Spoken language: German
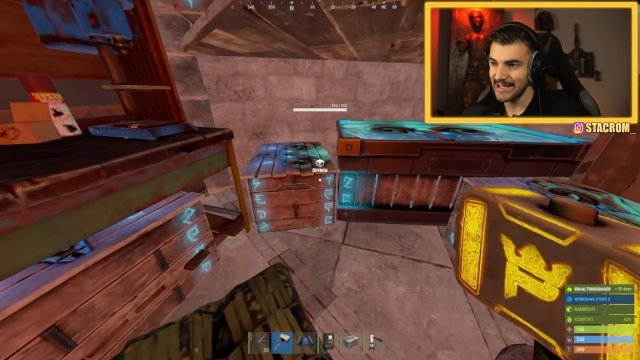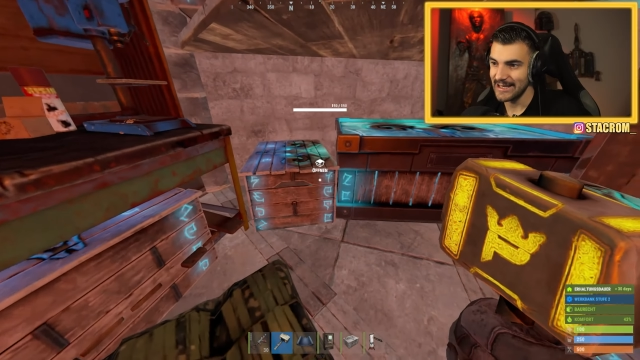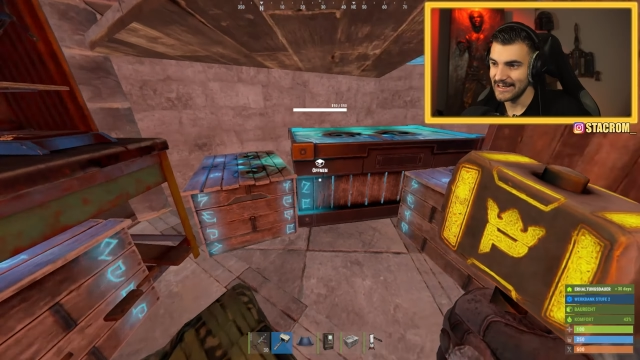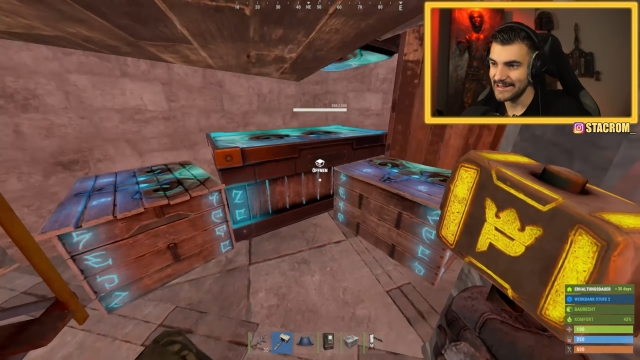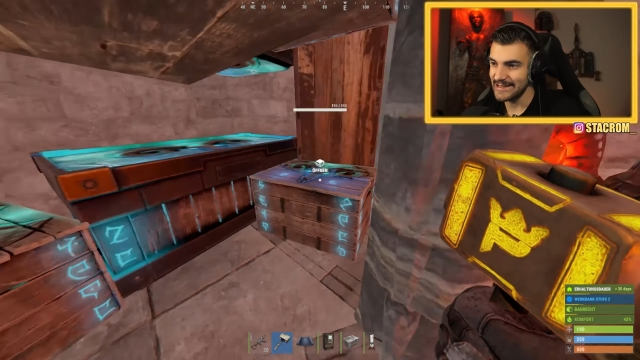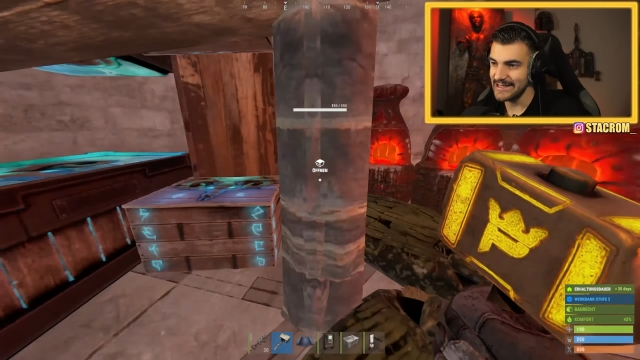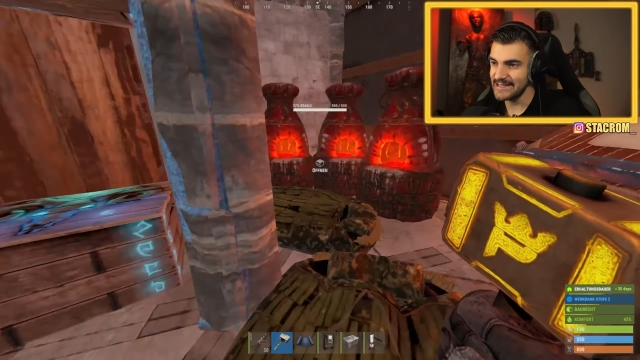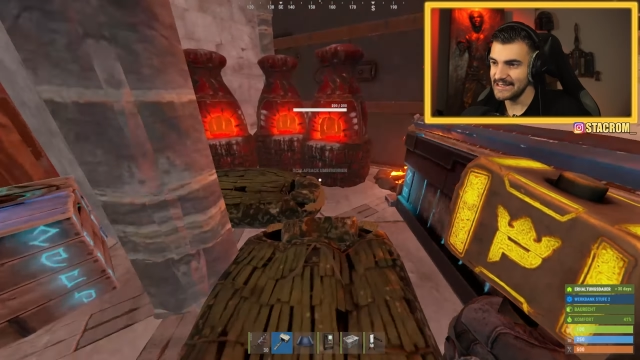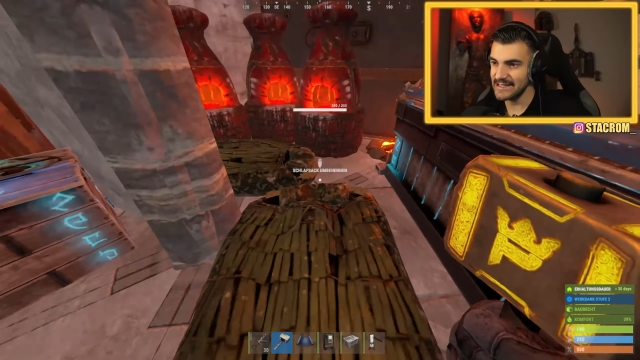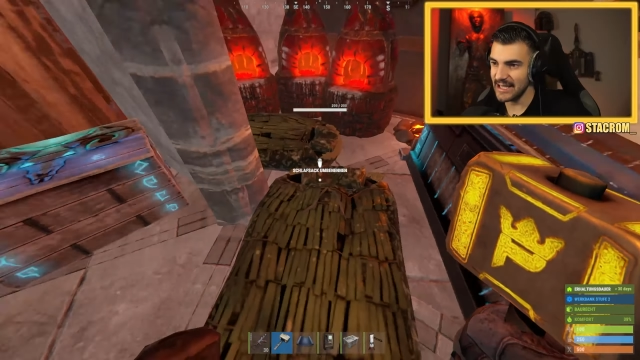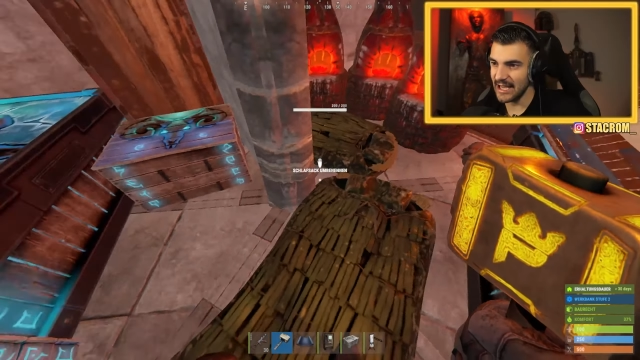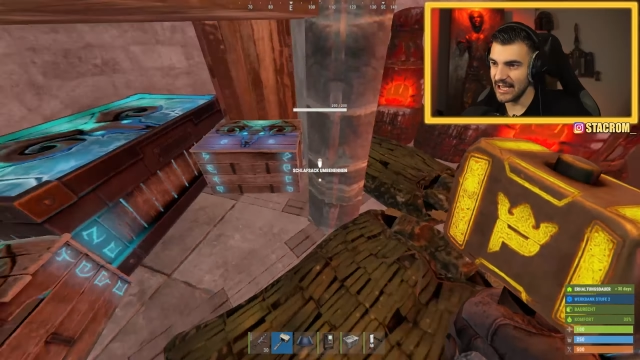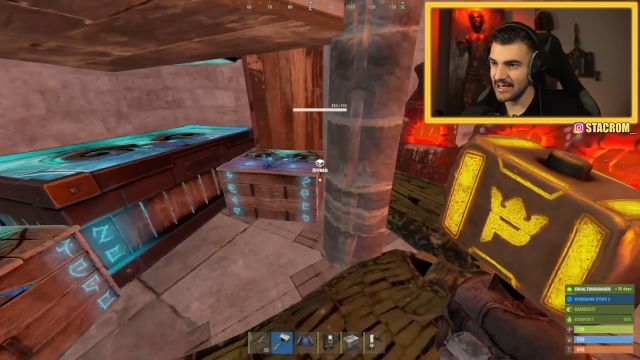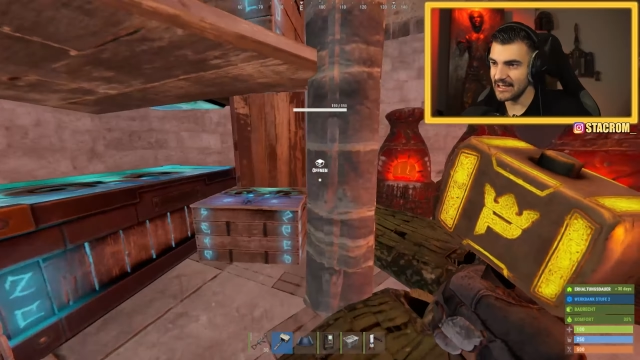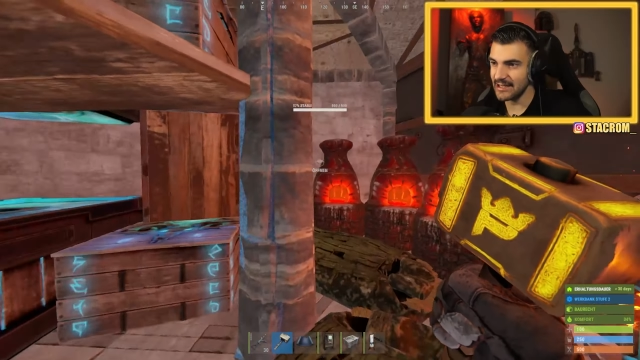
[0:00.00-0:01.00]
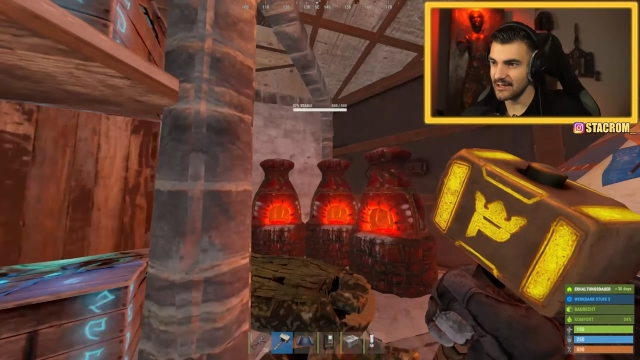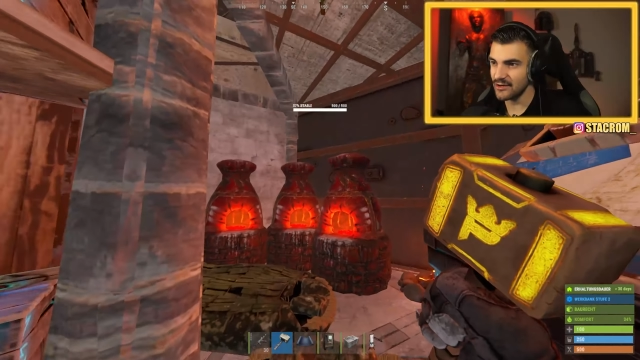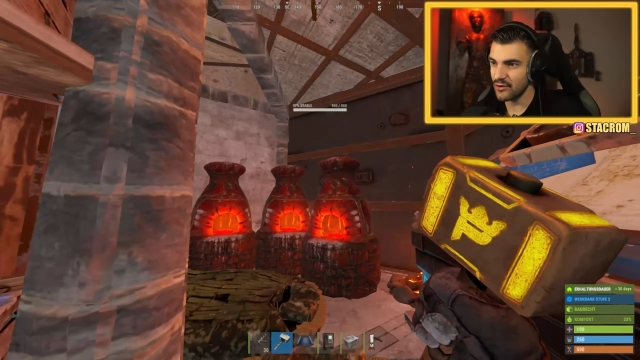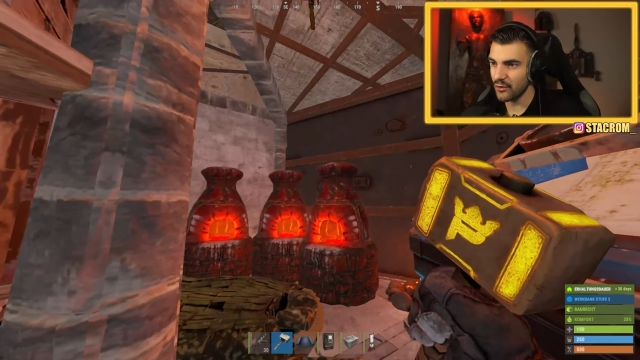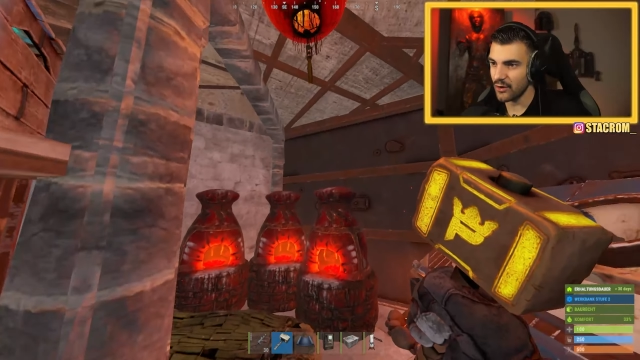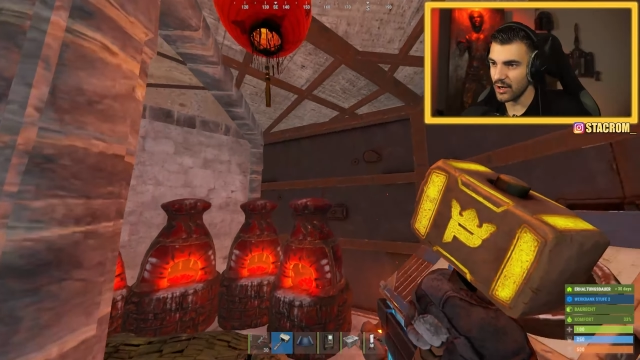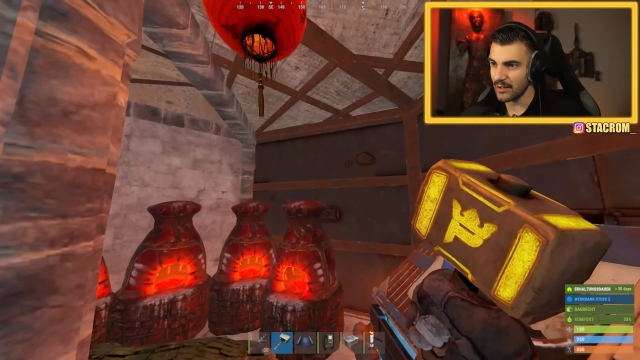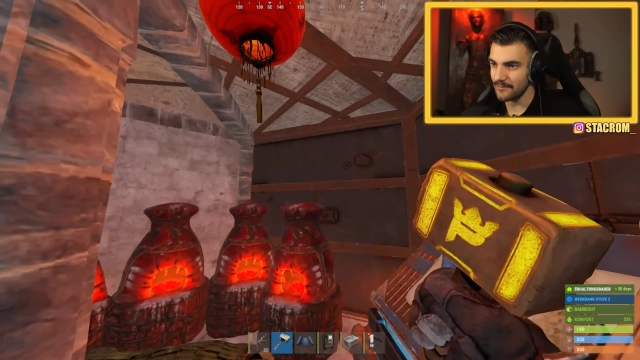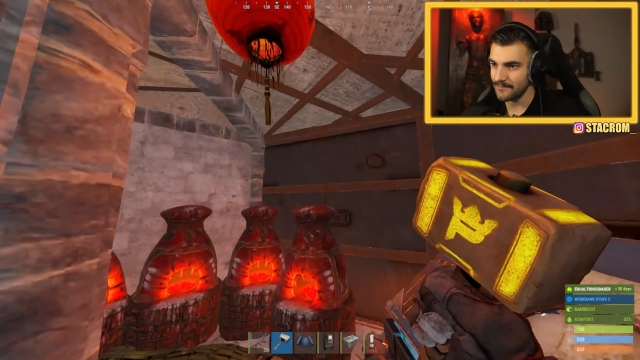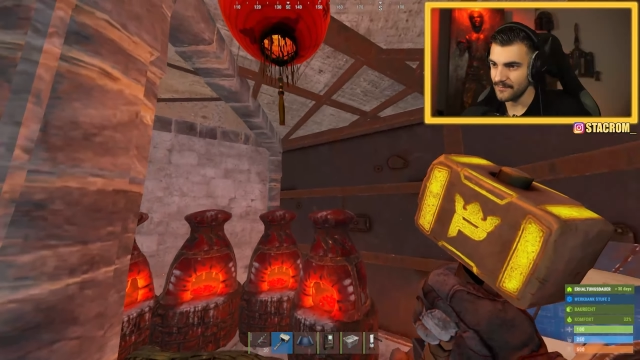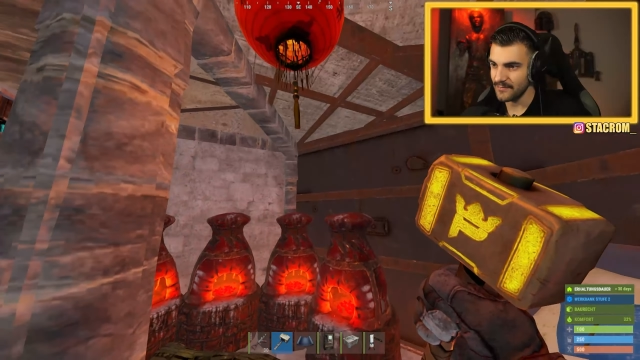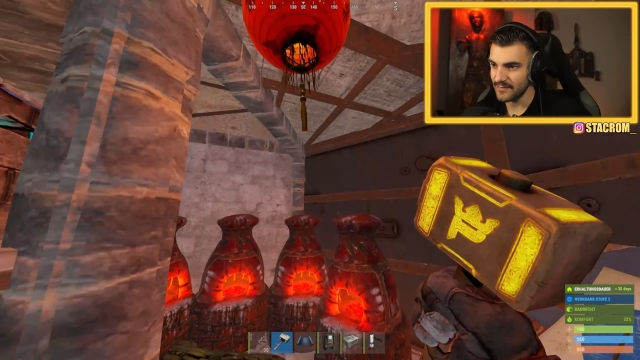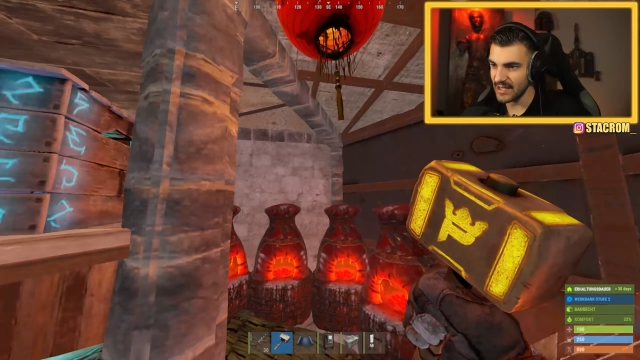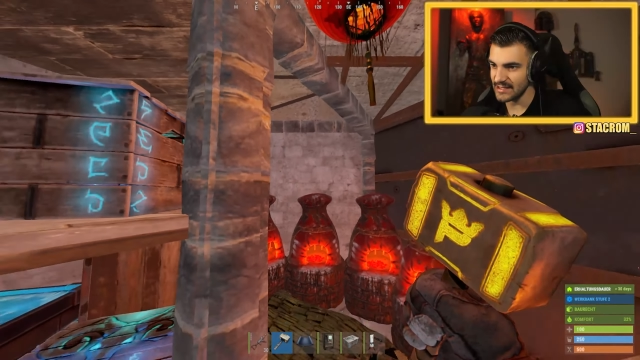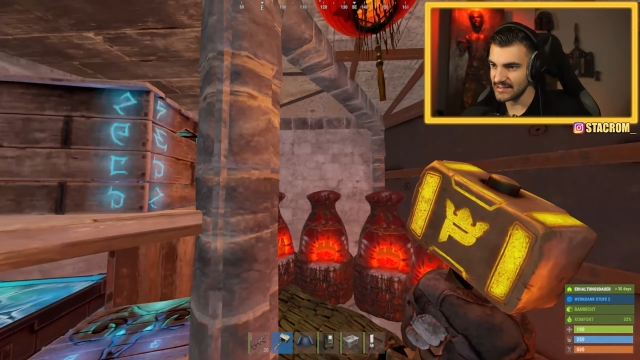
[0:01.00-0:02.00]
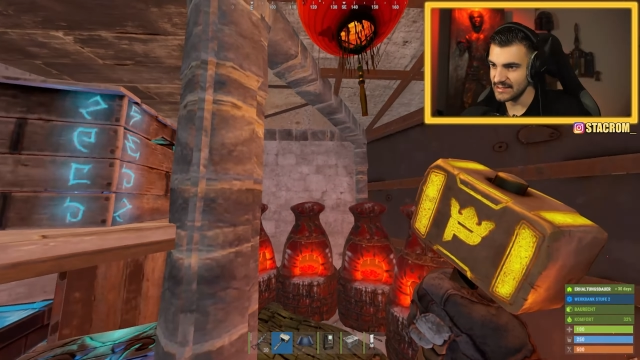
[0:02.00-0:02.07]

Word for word: diesen inneren Chor, das